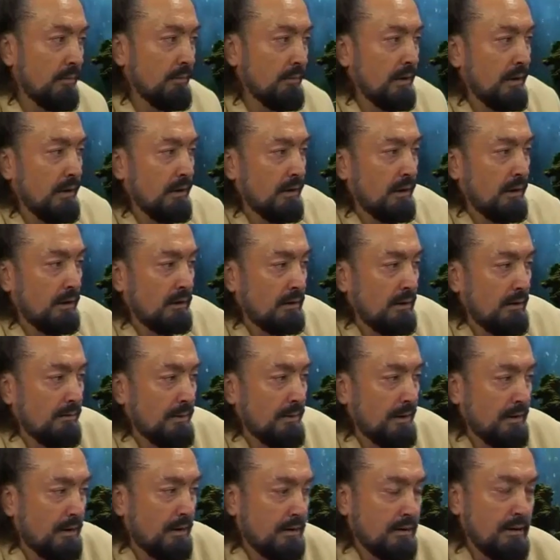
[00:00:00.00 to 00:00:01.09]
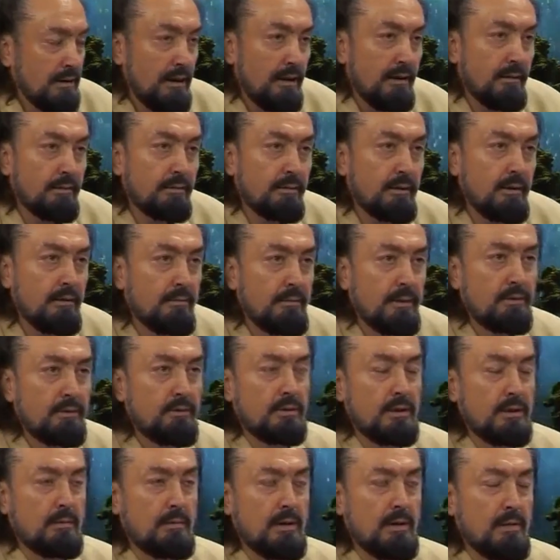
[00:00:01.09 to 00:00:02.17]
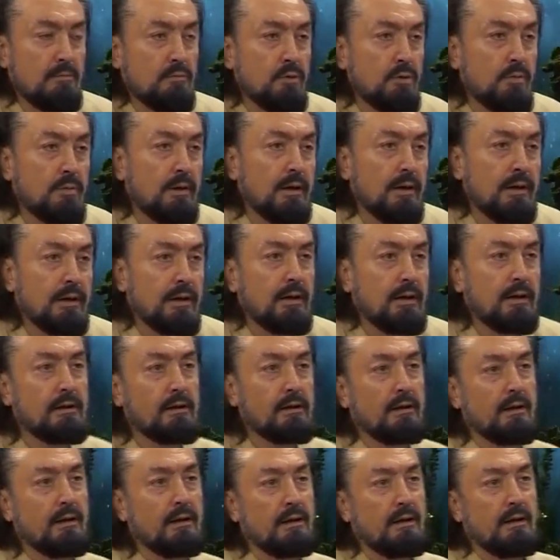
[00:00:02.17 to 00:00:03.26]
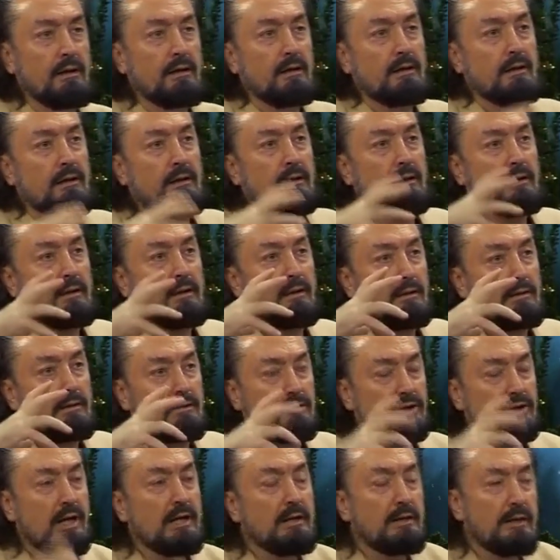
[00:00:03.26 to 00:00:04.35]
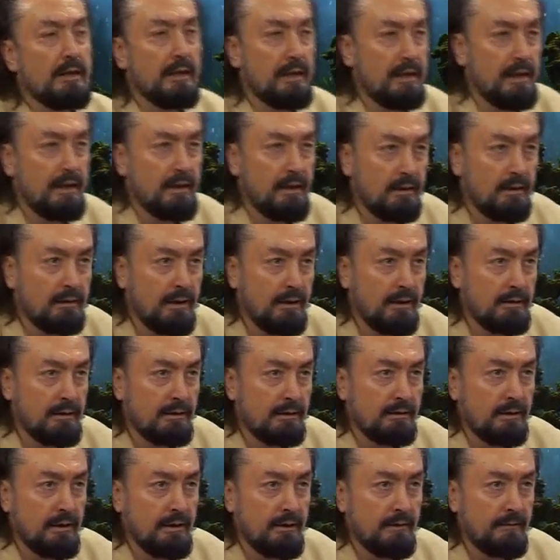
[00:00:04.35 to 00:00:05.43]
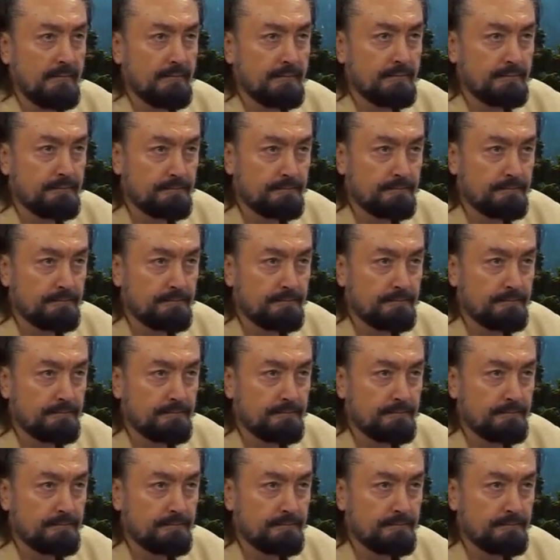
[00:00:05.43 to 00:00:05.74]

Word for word: Ama Adnan Menderes ne yaptı? Bediüzzaman Mübareği cendereye aldı adeta.